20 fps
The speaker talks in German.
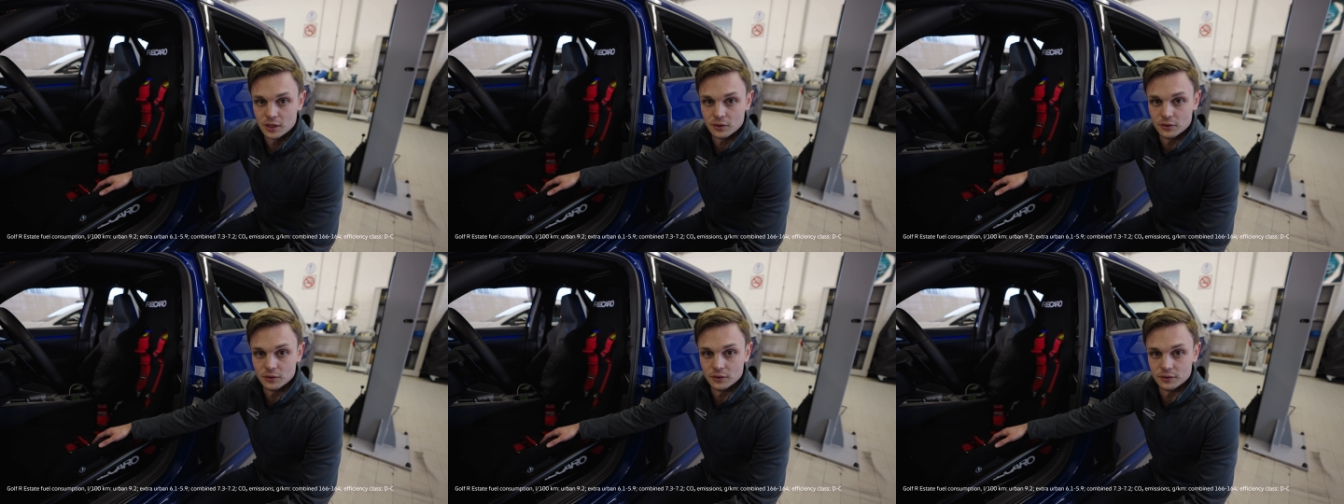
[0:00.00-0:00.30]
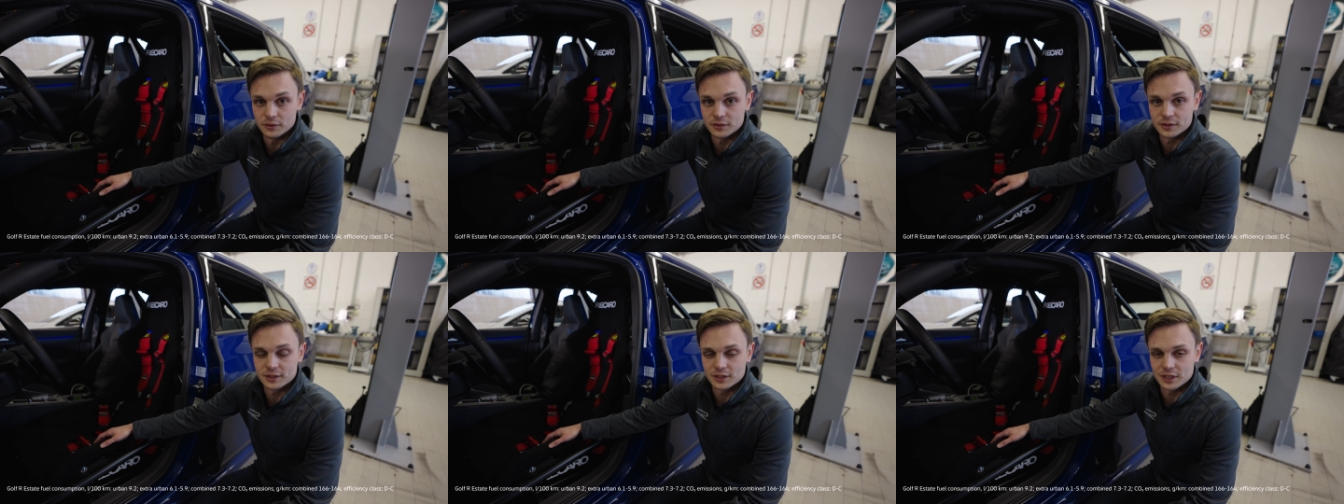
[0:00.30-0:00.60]

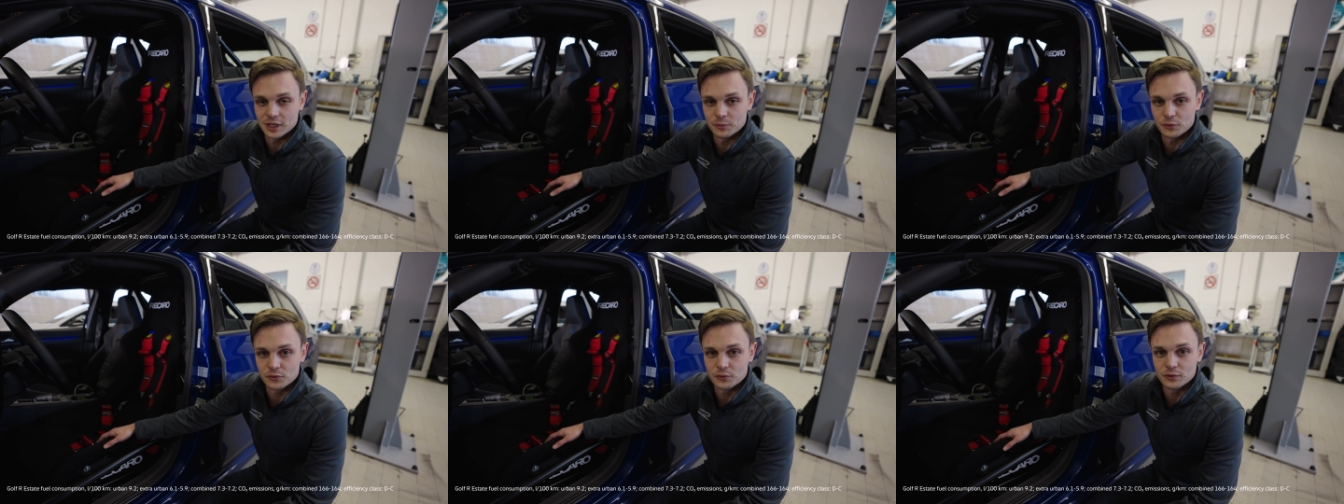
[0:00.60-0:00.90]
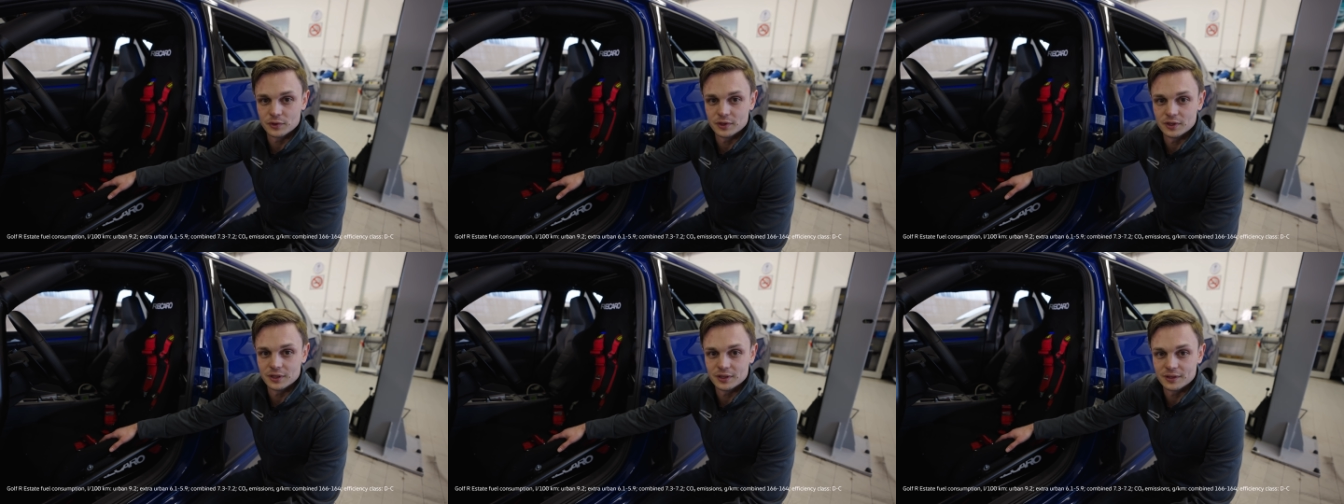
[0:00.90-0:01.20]
Und da muss
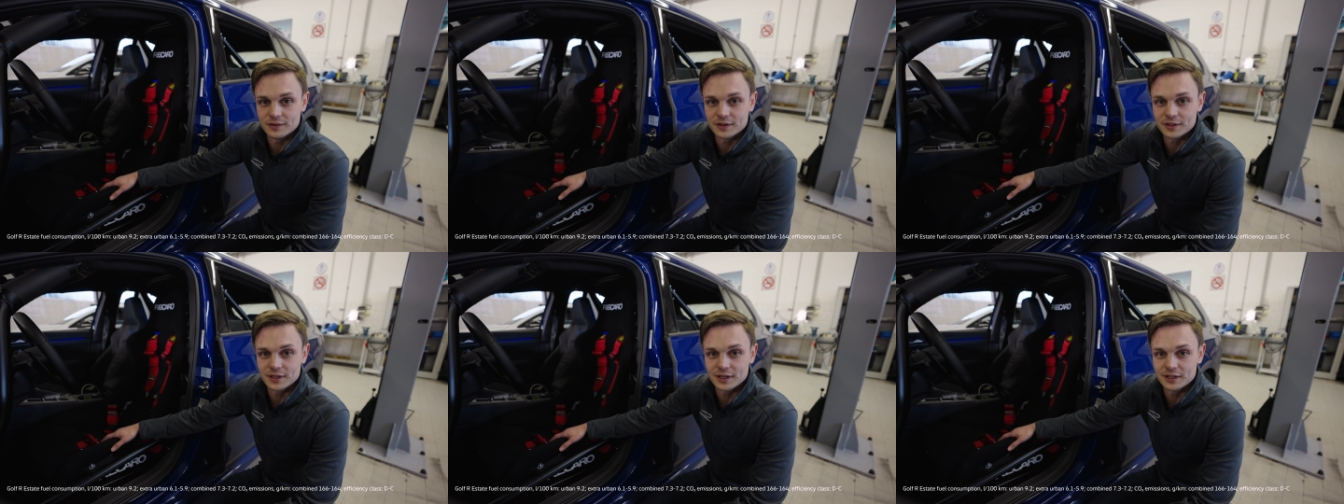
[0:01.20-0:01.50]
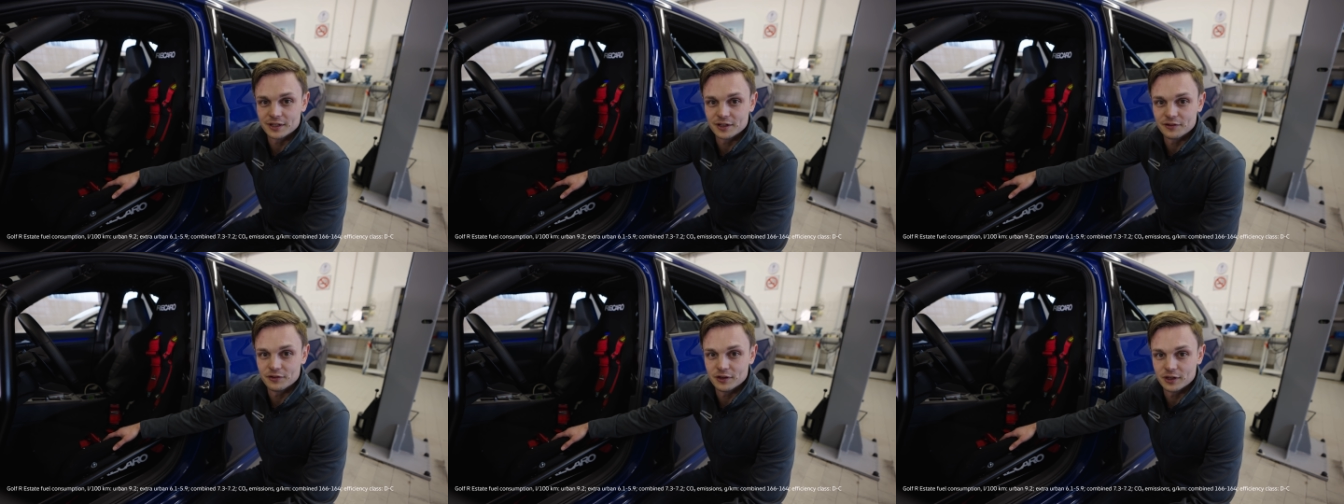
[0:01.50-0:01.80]
für die
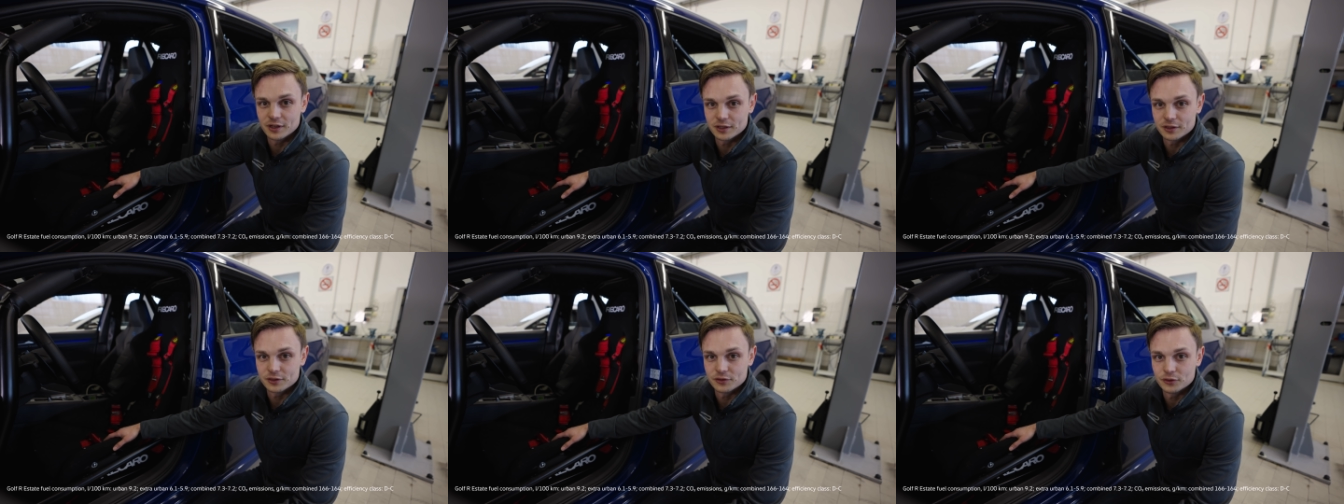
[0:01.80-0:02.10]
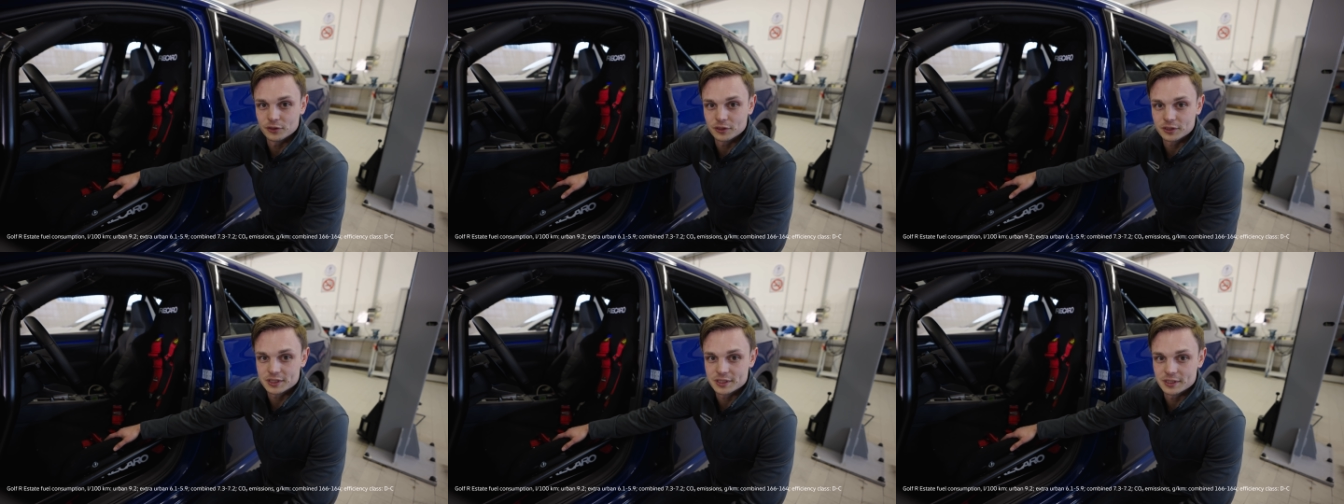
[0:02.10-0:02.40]
Sicherheit der Fahrer
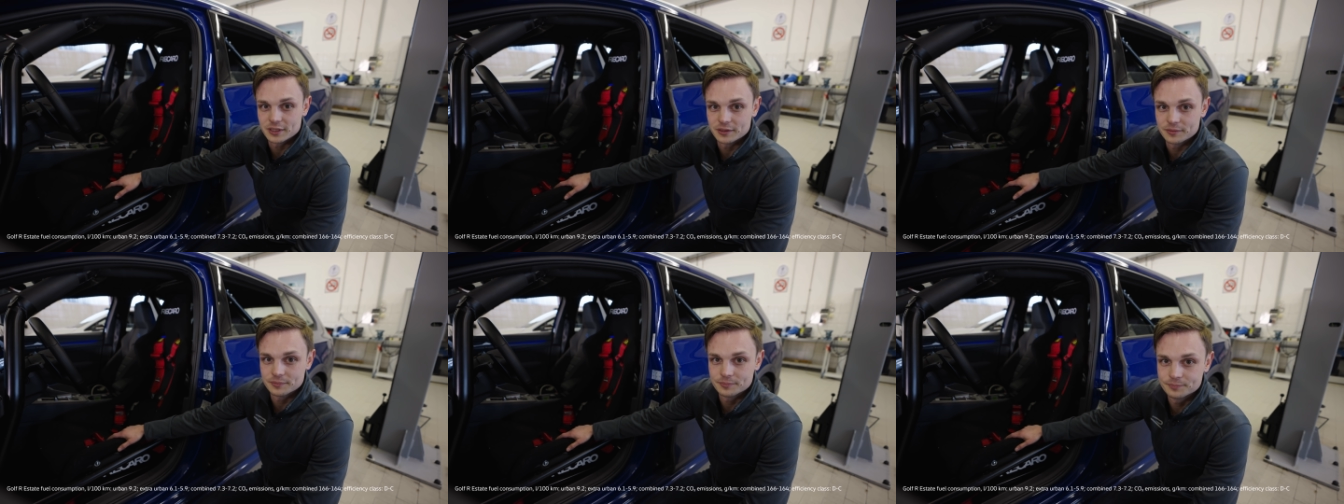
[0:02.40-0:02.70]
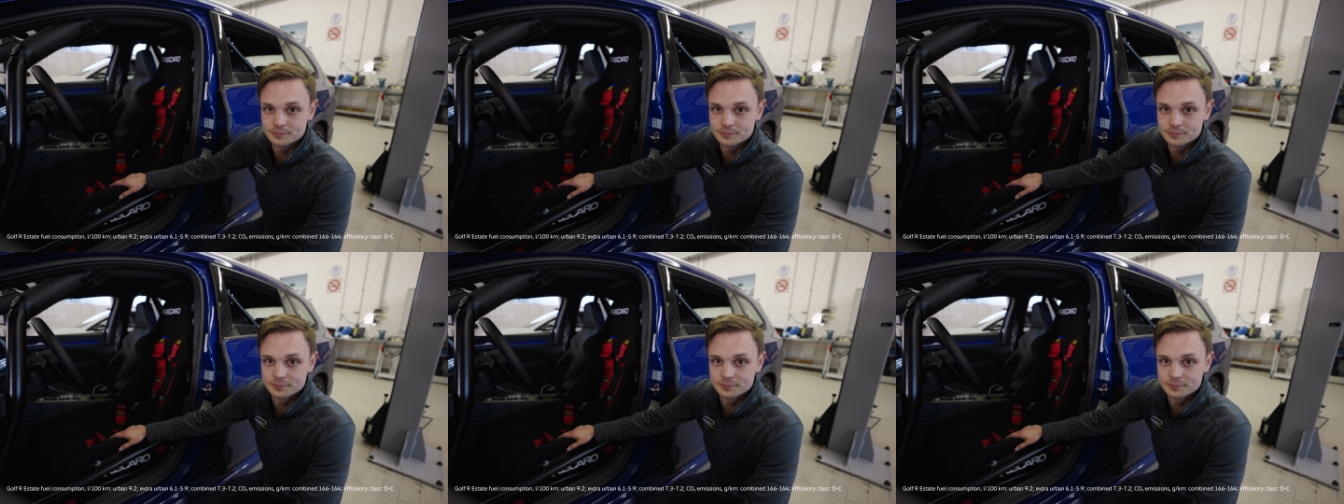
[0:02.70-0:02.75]
gesorgt sein.